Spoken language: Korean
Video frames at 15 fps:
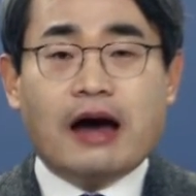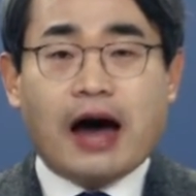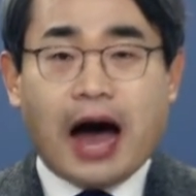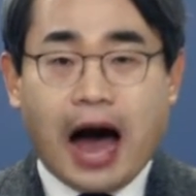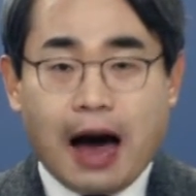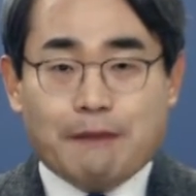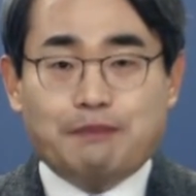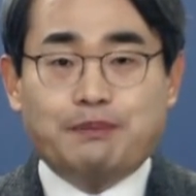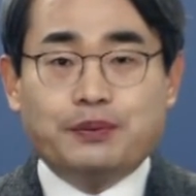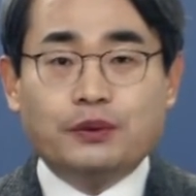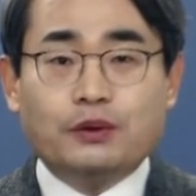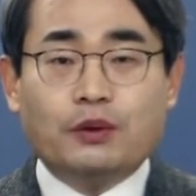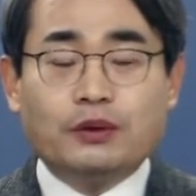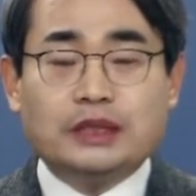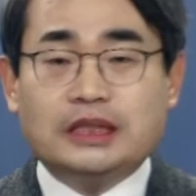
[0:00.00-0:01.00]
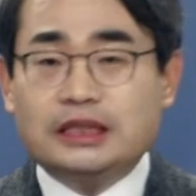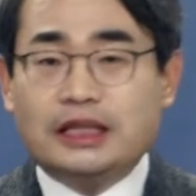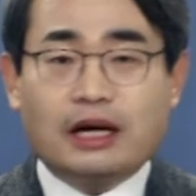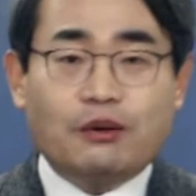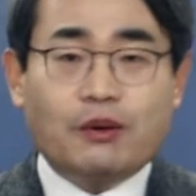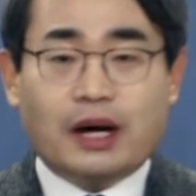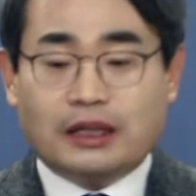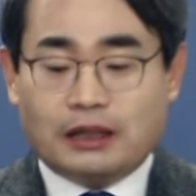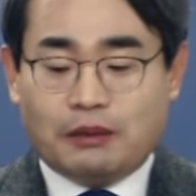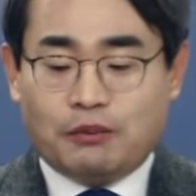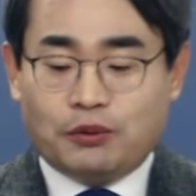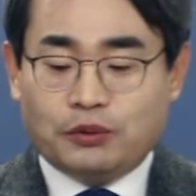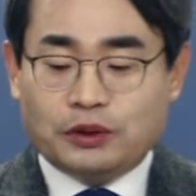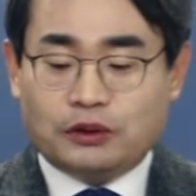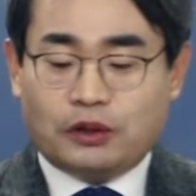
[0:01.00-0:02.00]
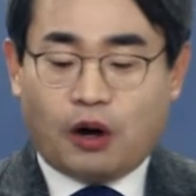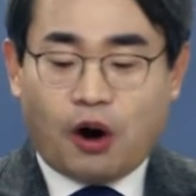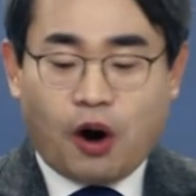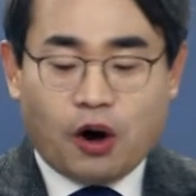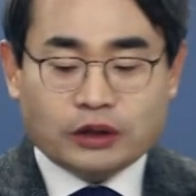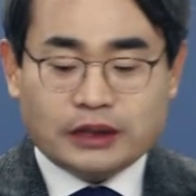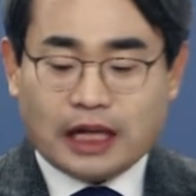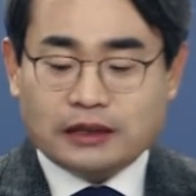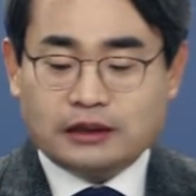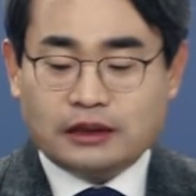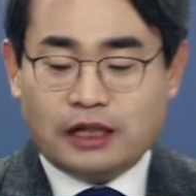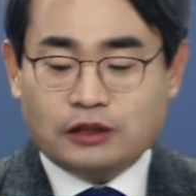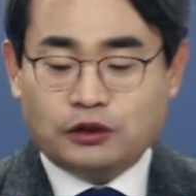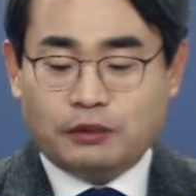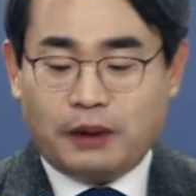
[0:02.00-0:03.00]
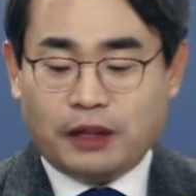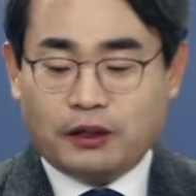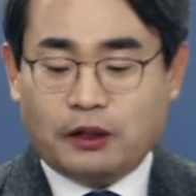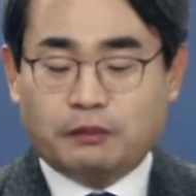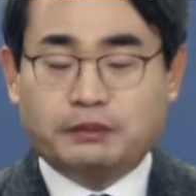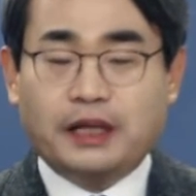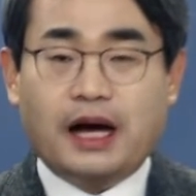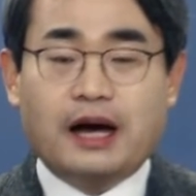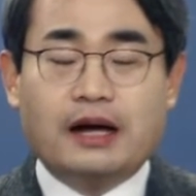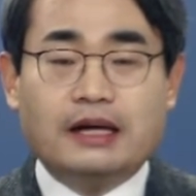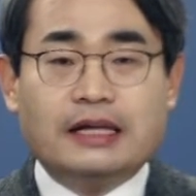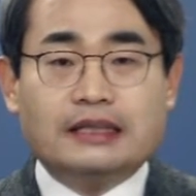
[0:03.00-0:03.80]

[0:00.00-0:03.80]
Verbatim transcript: 앞으로 이대로 가다 보는 더 상승할 수밖에 없다.